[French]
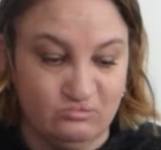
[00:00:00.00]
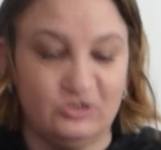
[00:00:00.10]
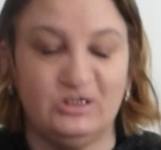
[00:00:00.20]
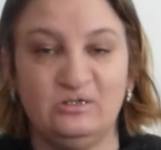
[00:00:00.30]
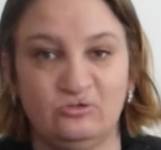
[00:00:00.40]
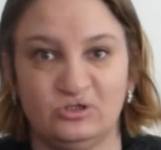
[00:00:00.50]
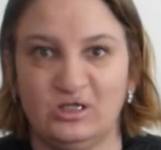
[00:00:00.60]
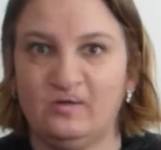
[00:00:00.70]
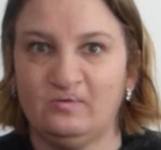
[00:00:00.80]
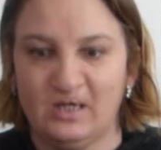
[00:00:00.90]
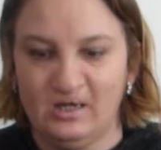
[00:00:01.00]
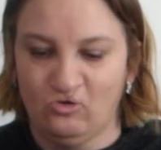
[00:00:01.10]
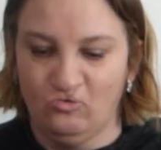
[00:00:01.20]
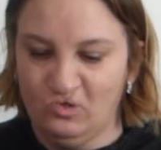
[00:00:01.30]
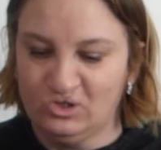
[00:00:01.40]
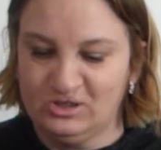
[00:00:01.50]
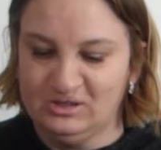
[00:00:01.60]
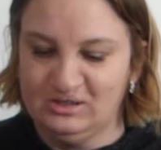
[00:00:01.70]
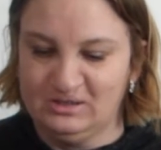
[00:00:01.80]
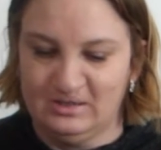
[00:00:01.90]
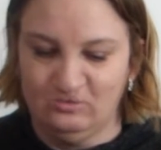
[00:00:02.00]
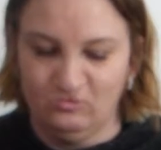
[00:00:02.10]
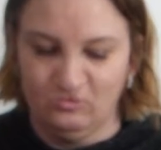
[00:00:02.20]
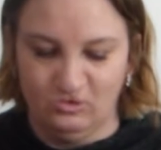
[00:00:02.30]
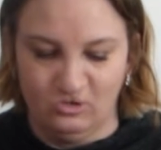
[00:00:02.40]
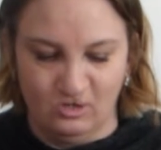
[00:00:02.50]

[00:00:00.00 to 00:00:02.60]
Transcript: peut-être que j'arriverai à reporter des talons euh,